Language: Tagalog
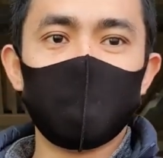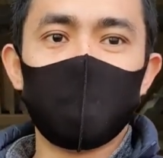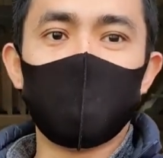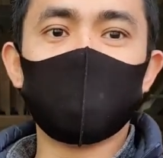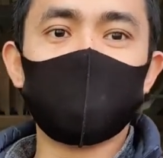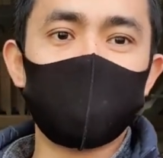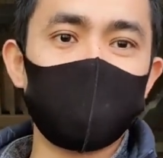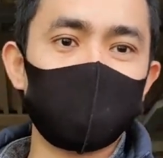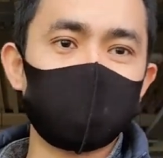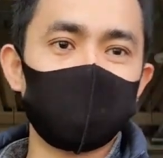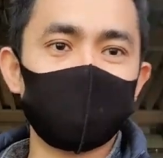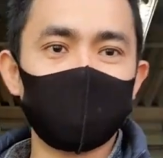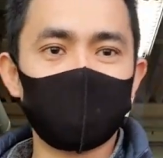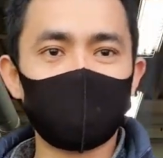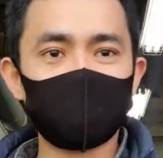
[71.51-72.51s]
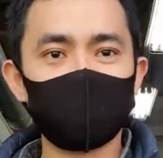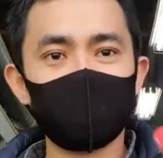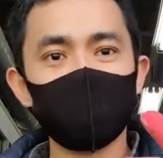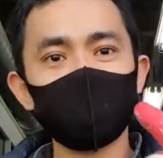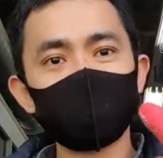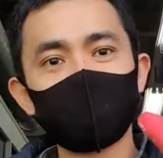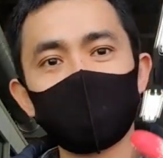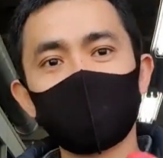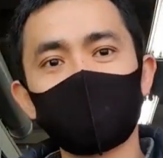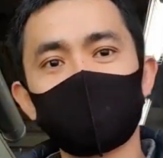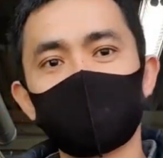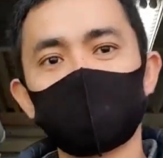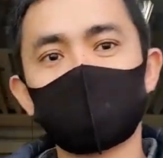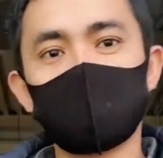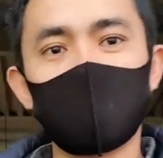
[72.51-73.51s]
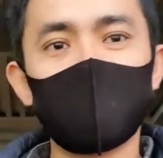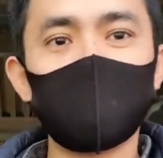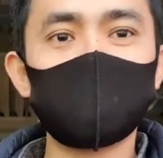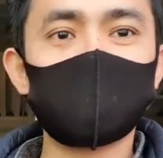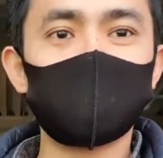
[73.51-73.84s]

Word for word: uh, ah, training center kasi doon sa training